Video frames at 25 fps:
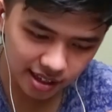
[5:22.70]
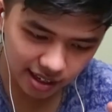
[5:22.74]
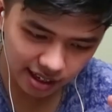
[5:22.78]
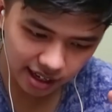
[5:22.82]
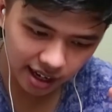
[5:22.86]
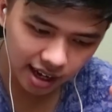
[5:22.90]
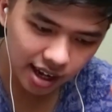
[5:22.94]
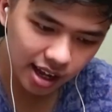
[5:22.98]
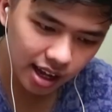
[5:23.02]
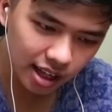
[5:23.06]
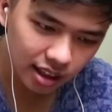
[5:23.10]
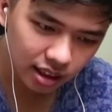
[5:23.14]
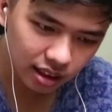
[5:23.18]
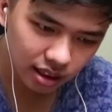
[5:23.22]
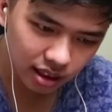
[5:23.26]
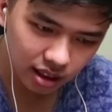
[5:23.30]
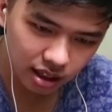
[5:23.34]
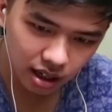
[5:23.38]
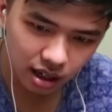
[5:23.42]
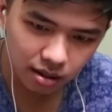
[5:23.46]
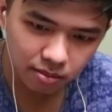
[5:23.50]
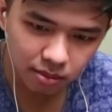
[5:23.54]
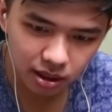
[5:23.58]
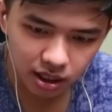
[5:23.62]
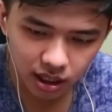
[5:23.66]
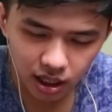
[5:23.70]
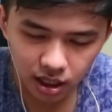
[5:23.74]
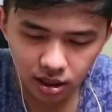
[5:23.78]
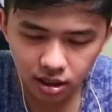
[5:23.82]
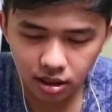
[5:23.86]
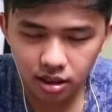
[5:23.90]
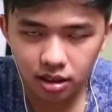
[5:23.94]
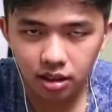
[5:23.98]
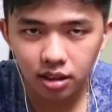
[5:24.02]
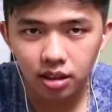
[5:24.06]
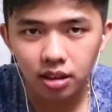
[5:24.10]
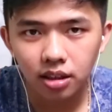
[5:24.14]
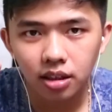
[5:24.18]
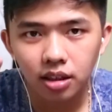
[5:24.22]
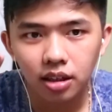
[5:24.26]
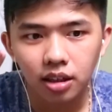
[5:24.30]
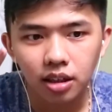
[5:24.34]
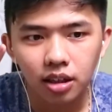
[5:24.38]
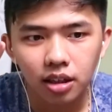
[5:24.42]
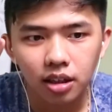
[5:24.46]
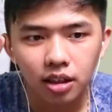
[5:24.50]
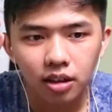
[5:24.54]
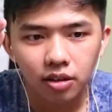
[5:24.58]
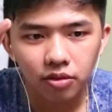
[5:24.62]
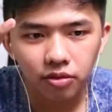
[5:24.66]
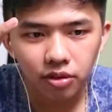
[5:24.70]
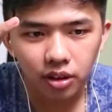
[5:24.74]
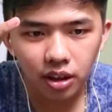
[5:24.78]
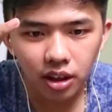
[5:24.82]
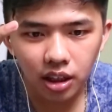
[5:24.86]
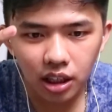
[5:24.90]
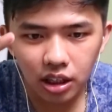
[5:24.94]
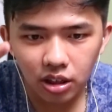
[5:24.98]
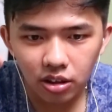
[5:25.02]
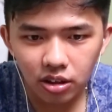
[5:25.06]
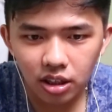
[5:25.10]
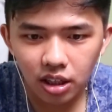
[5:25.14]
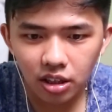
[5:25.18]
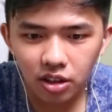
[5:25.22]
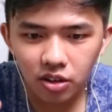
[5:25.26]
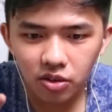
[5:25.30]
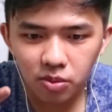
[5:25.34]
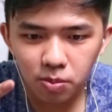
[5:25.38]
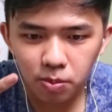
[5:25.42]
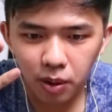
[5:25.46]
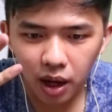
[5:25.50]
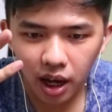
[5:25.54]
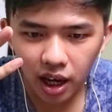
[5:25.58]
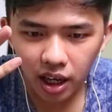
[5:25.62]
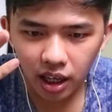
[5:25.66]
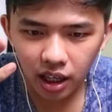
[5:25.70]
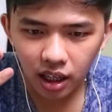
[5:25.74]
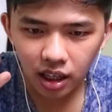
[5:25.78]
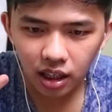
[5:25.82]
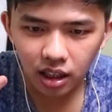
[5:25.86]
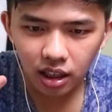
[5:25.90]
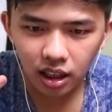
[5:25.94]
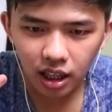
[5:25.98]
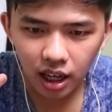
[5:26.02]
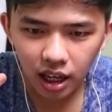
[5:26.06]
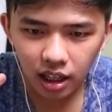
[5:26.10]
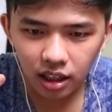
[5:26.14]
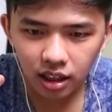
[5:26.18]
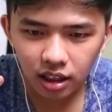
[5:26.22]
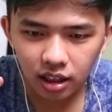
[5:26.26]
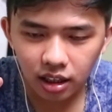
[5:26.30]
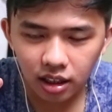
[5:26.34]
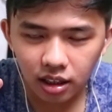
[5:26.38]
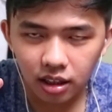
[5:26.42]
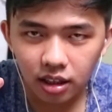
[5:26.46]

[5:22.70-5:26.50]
jika Anda melihat video satisfying dan